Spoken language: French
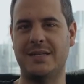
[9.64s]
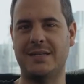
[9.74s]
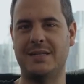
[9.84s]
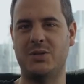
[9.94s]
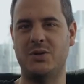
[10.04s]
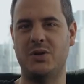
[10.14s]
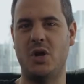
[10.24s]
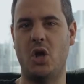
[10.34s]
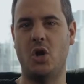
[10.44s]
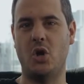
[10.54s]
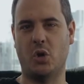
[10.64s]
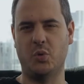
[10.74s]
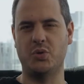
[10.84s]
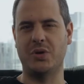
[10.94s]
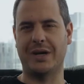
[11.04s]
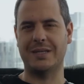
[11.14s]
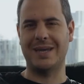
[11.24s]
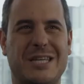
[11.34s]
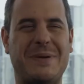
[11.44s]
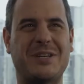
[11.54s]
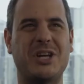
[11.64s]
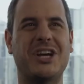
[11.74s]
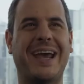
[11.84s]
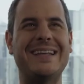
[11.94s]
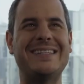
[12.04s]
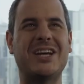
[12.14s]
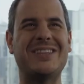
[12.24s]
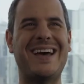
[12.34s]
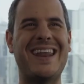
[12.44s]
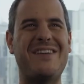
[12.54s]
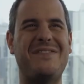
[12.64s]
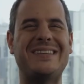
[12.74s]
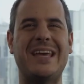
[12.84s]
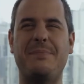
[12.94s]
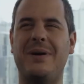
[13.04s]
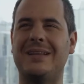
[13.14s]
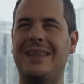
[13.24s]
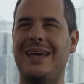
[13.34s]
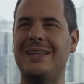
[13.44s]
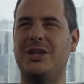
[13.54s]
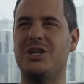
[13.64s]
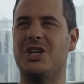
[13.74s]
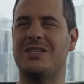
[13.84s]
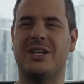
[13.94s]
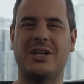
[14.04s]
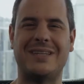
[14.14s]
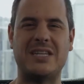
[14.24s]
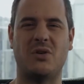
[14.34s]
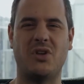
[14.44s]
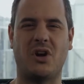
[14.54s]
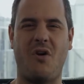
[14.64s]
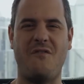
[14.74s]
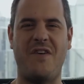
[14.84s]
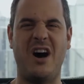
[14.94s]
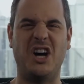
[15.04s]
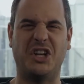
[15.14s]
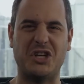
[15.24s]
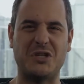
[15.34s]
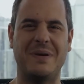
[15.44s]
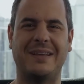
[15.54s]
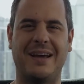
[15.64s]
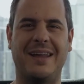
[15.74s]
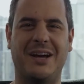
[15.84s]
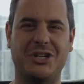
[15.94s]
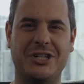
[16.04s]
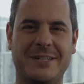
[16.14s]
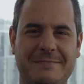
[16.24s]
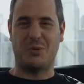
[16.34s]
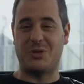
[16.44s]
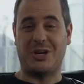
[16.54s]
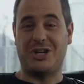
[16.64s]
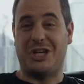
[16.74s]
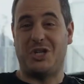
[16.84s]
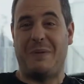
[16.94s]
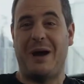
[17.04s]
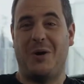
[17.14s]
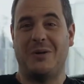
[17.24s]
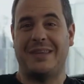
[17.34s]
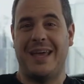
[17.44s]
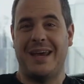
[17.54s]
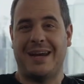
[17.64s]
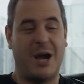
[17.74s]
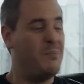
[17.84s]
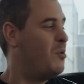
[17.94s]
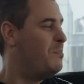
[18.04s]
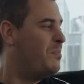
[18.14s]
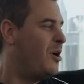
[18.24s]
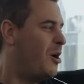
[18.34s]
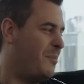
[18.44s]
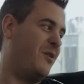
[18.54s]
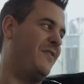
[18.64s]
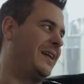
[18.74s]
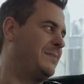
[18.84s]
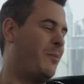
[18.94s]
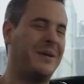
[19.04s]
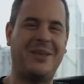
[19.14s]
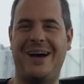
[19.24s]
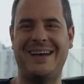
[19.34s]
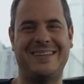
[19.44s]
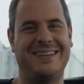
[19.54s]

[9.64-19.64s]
s'intitule Le goût du risque. C'est parce que j'ai réalisé que dans la vie, c'est important de sortir de sa zone de confort, de se mettre en danger. C'est pour ça que j'étais super content quand Mumba m'a offert d'être mon metteur en